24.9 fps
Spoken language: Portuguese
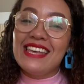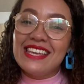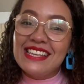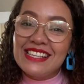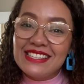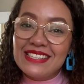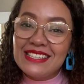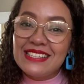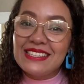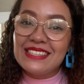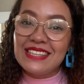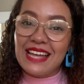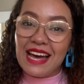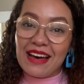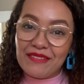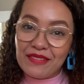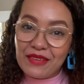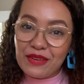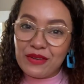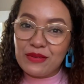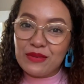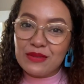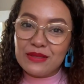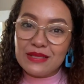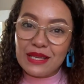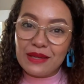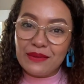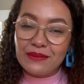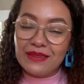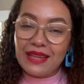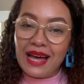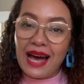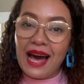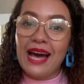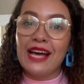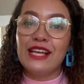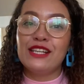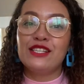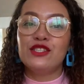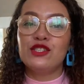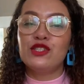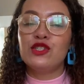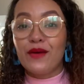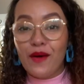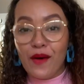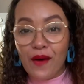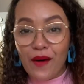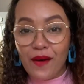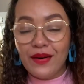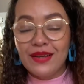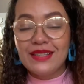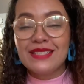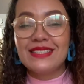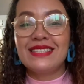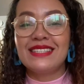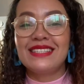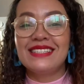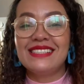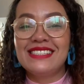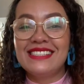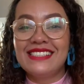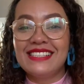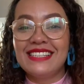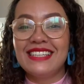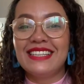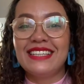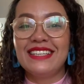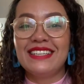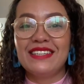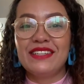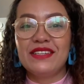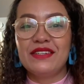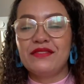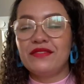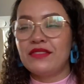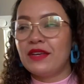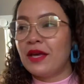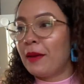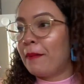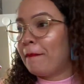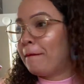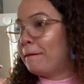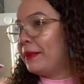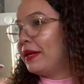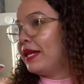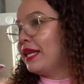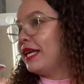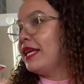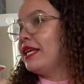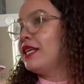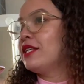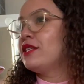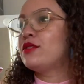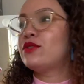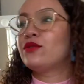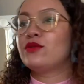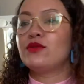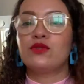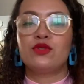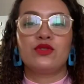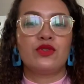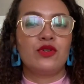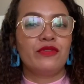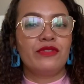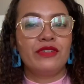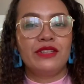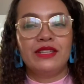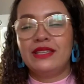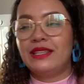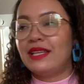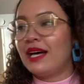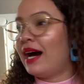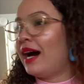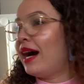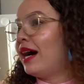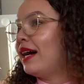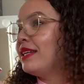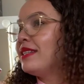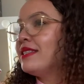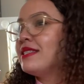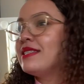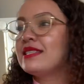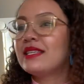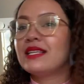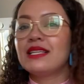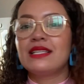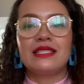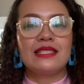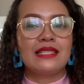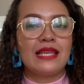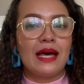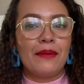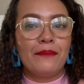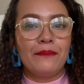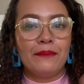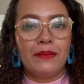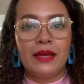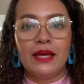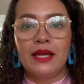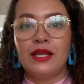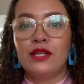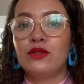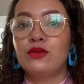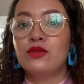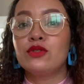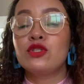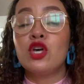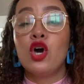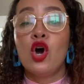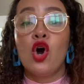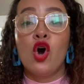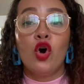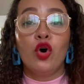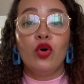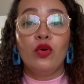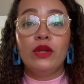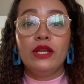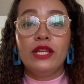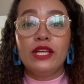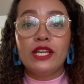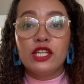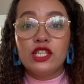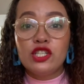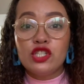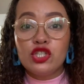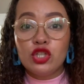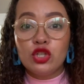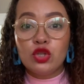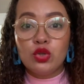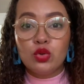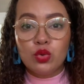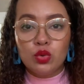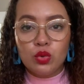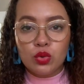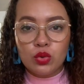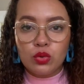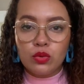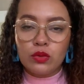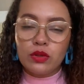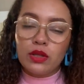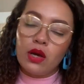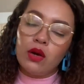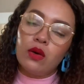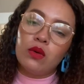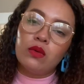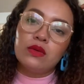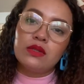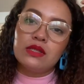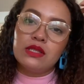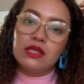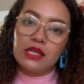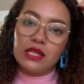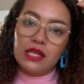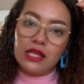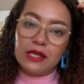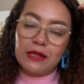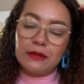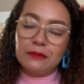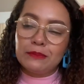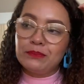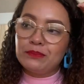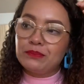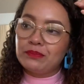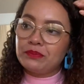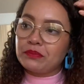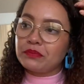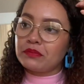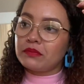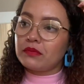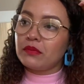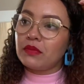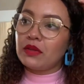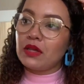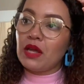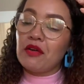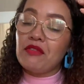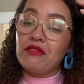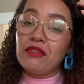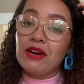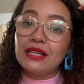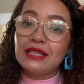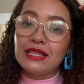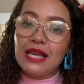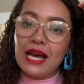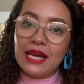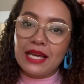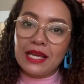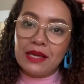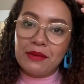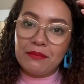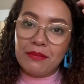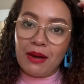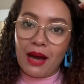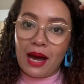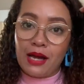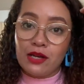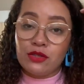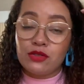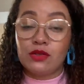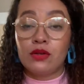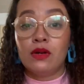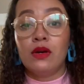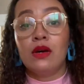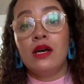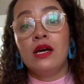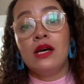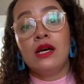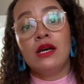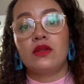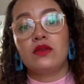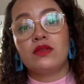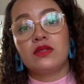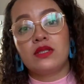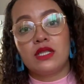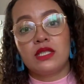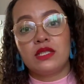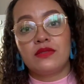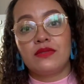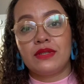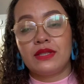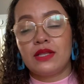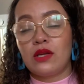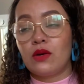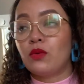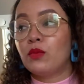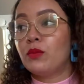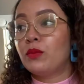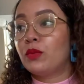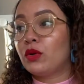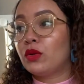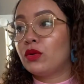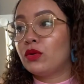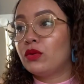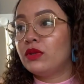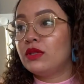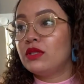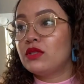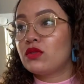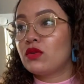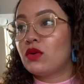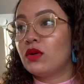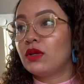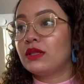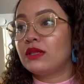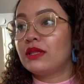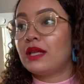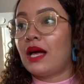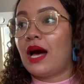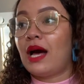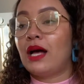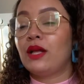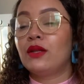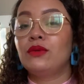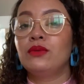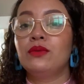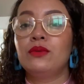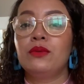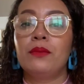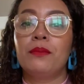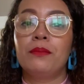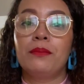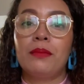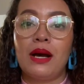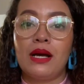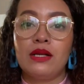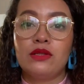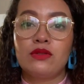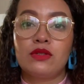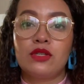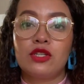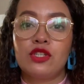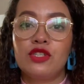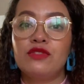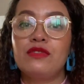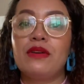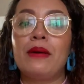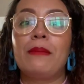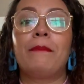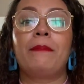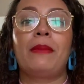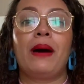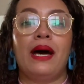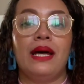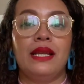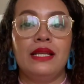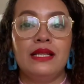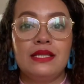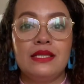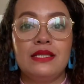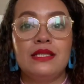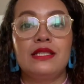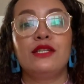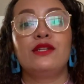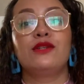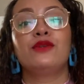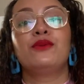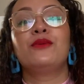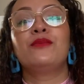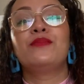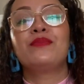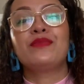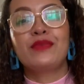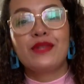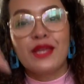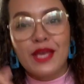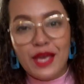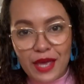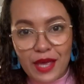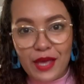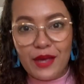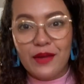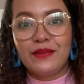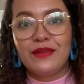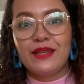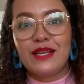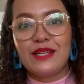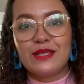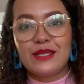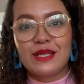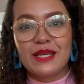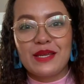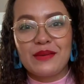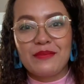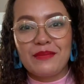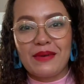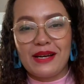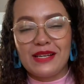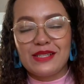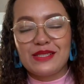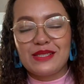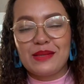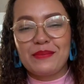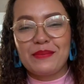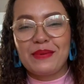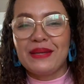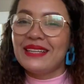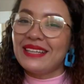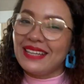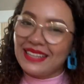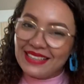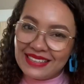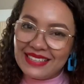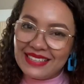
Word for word: e estava com saudade, gosta de ver preços, novidades, lançamentos, o link de tudo que eu consegui vai estar tá aqui embaixo. Não sei se vai ter algum produto esgotado, mas o que tiver parecido eu deixo aqui embaixo também na